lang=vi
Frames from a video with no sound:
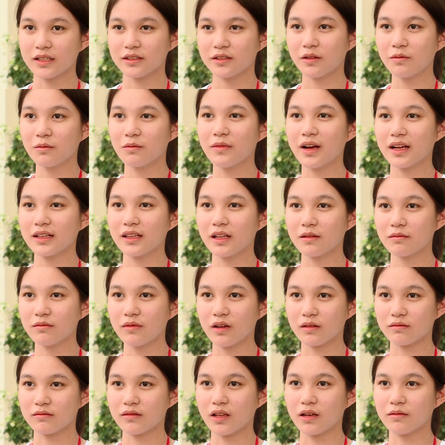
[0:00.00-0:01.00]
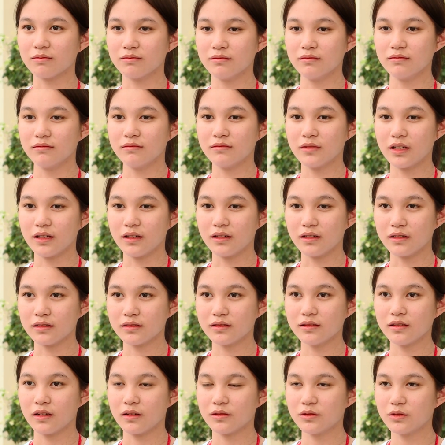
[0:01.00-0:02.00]
Trong 3 năm học tập ừ, ở
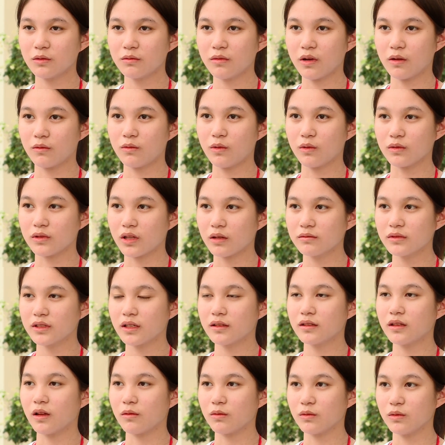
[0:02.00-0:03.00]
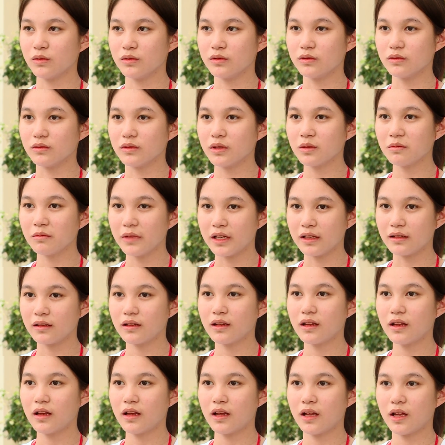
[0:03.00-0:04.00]
trường Trung học phổ thông dân tộc Nội trú Ninh Bình,
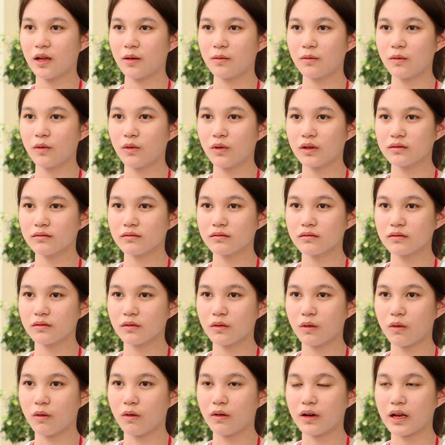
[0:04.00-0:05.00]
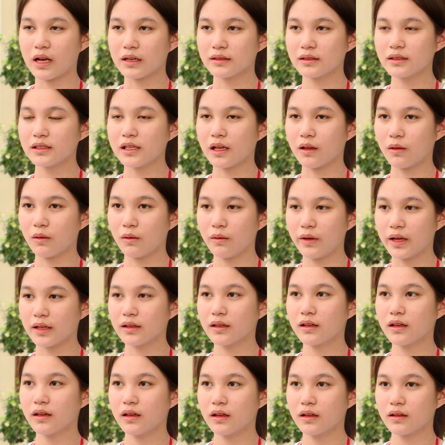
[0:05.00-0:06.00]
em luôn cố gắng rèn luyện
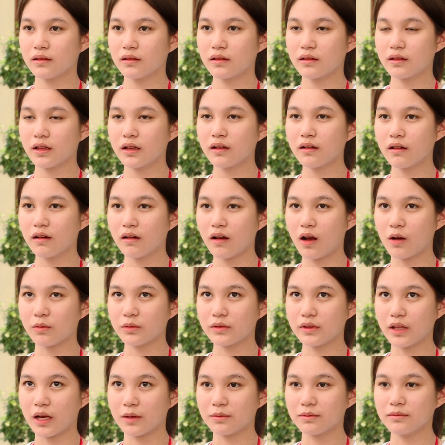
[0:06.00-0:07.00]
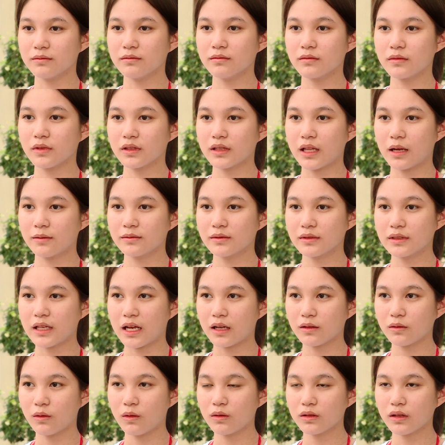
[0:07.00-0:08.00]
tích cực học tập, tham
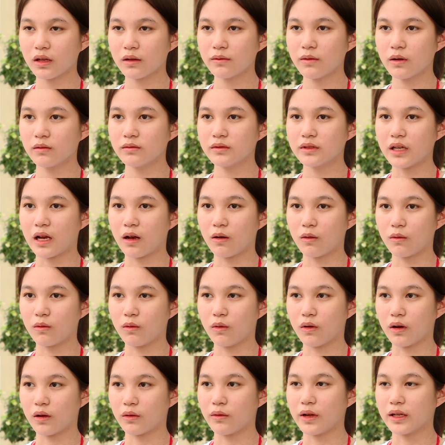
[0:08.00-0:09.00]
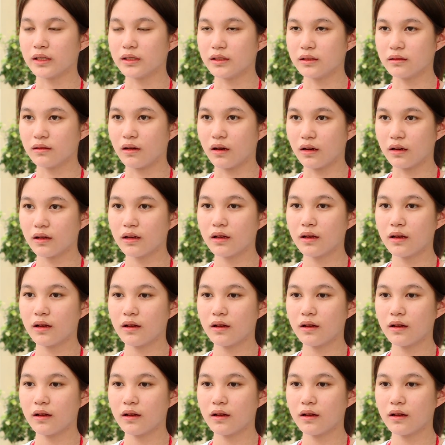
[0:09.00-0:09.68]
gia tốt các phong trào của đoàn trường.